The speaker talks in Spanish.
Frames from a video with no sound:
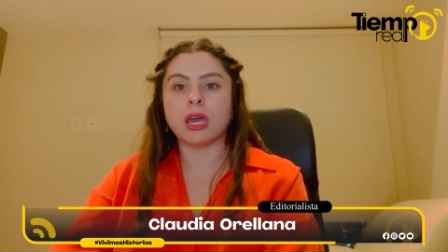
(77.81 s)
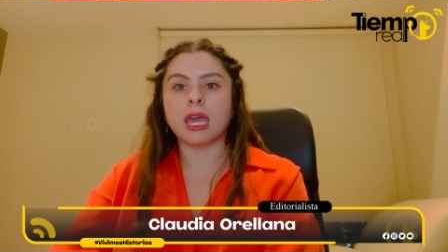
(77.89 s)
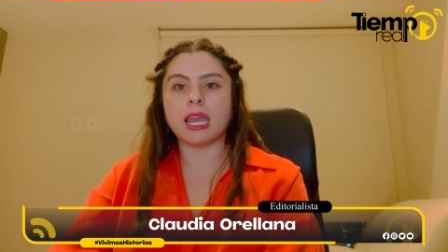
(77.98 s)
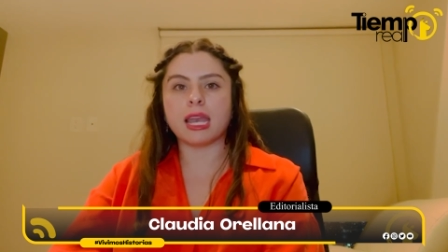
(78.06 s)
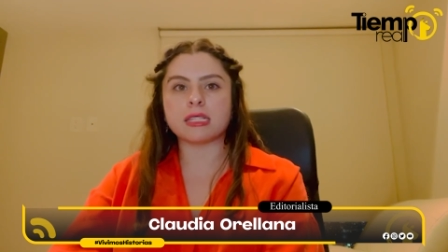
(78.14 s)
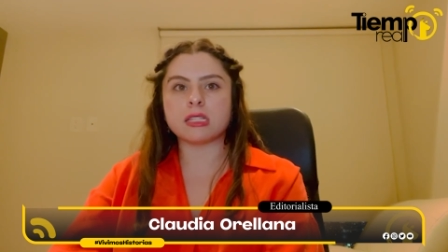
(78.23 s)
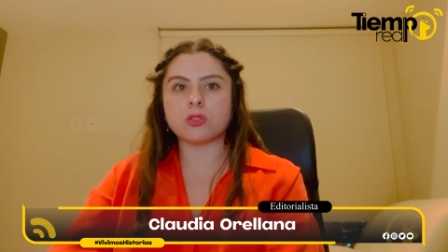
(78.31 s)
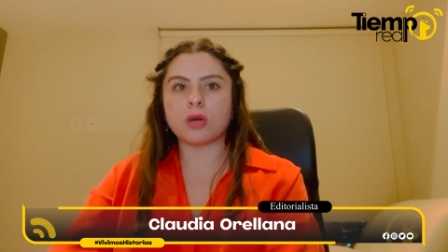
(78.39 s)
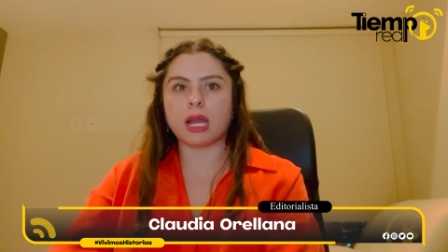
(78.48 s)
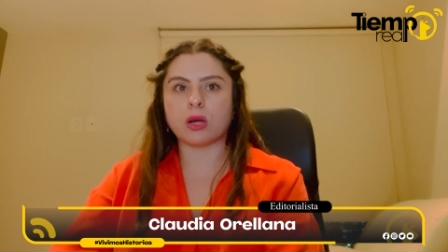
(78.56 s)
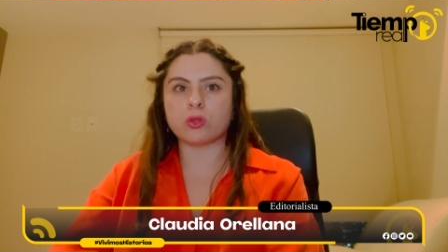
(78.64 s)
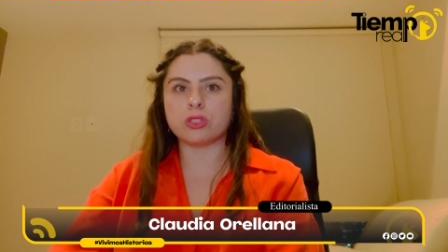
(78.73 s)
el acceso a
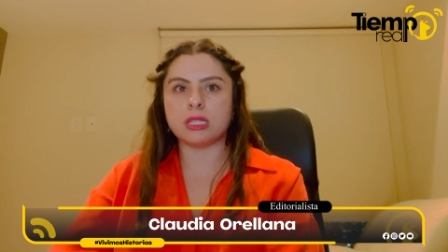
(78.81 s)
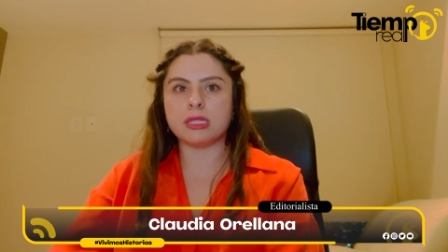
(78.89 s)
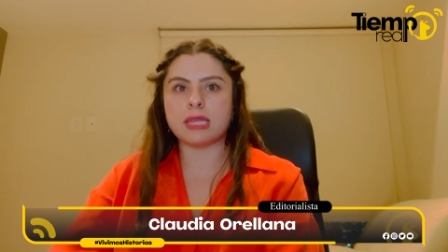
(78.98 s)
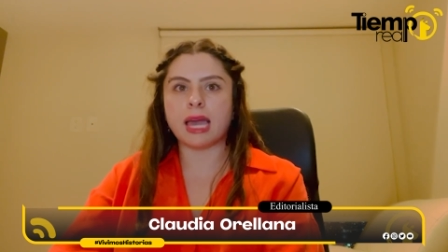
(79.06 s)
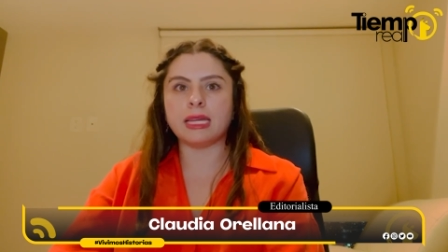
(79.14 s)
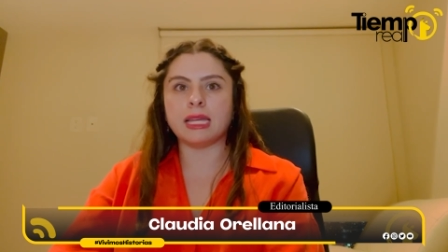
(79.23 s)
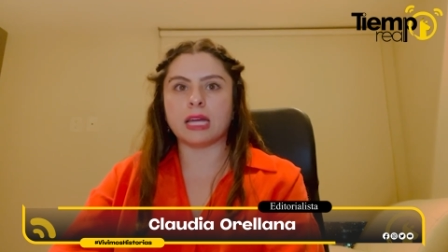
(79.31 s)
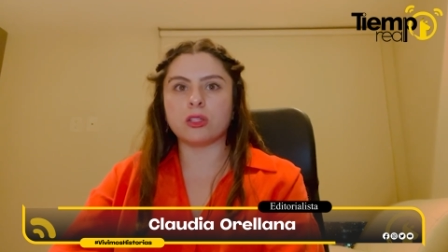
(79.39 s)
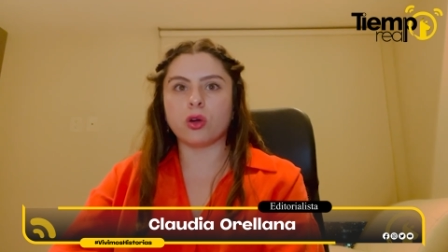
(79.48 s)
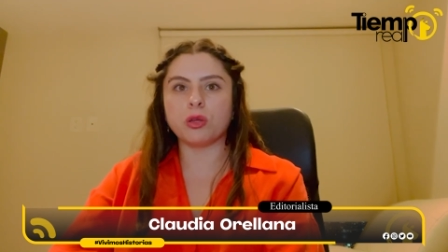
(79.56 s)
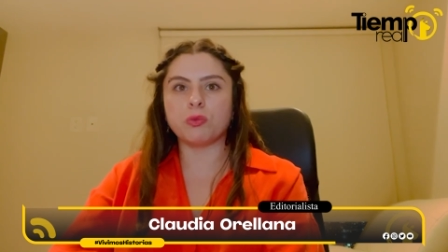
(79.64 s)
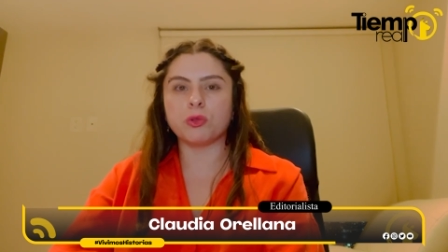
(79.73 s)
la justicia y la
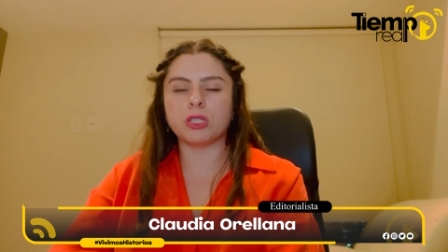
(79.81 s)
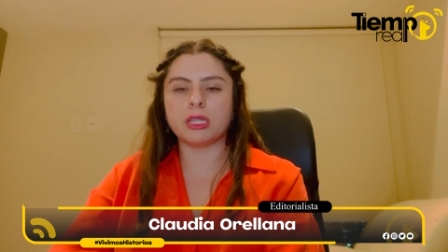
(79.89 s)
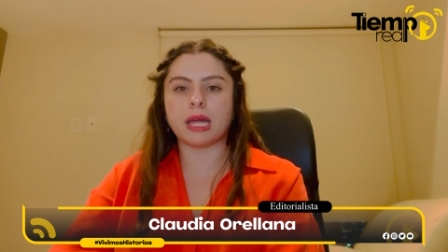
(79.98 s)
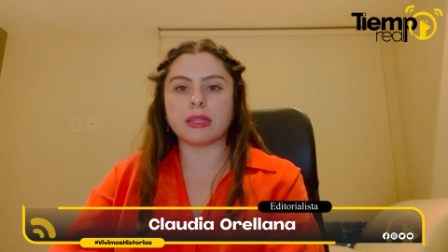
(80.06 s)
no impunidad